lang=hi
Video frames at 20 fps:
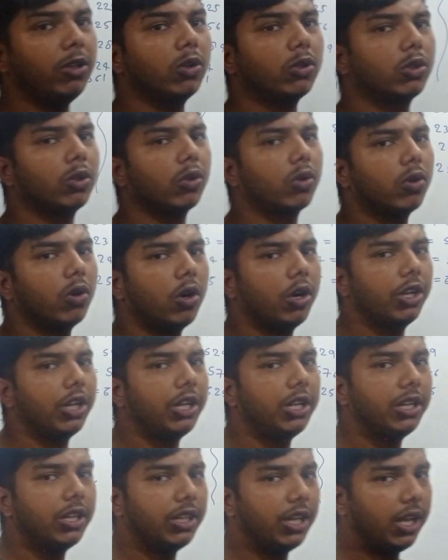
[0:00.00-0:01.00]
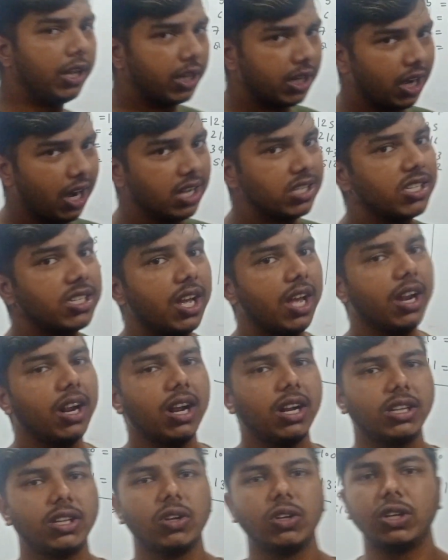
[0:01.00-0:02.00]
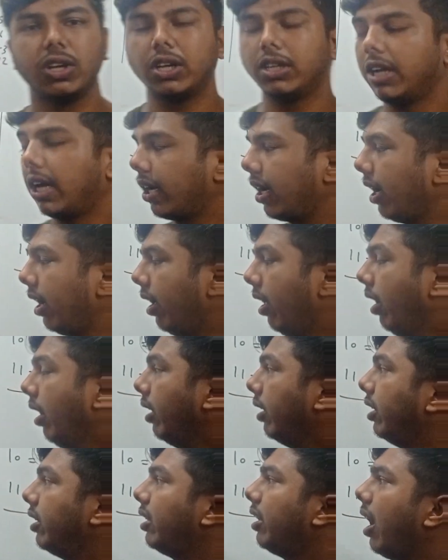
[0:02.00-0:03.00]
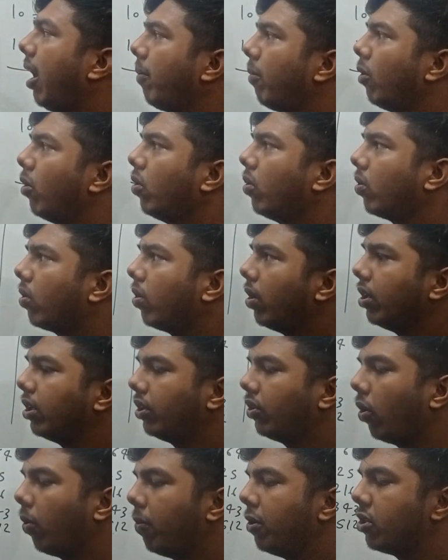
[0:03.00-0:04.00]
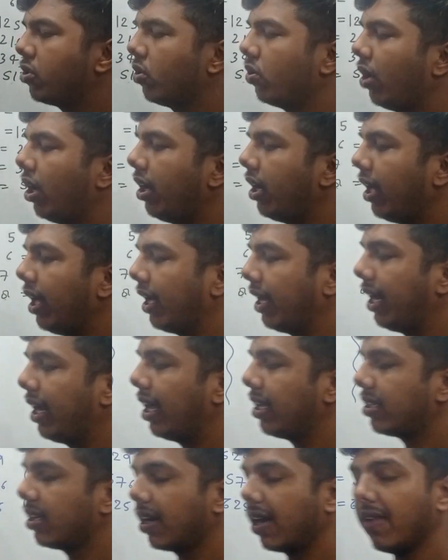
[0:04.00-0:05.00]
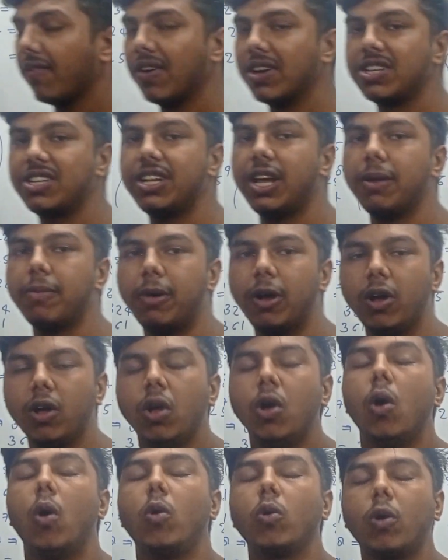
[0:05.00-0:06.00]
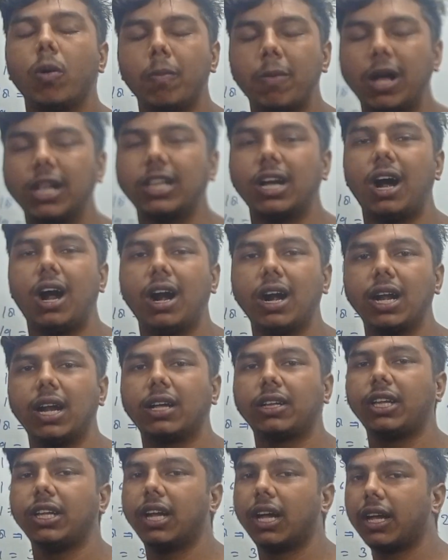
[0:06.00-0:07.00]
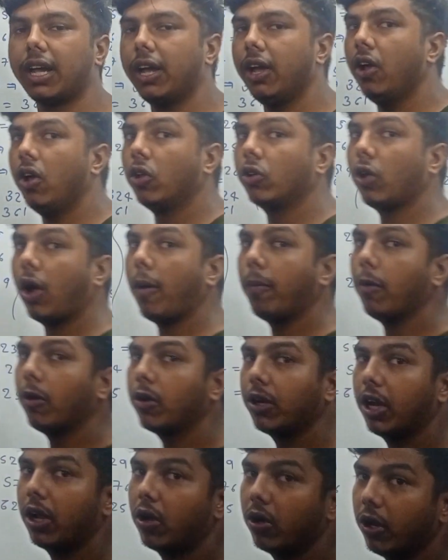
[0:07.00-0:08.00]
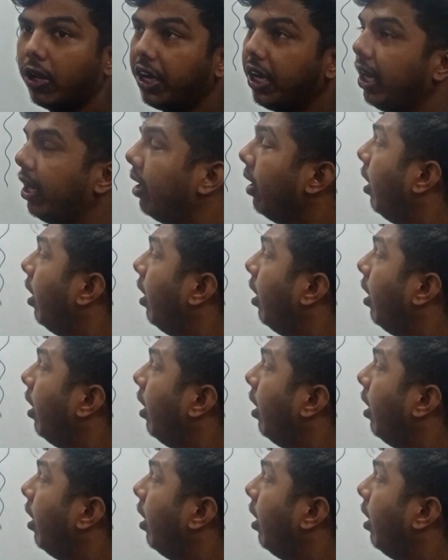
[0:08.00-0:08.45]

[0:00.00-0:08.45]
सभी दोस्तों को तीन क्लास शेयर कर दो जाके उससे आप लोगों को जो भी स्टूडेंट एग्रीकल्चर के फर्स्ट ईयर में उनको मैथ हार्ड जाके तो आप लोग रेगुलर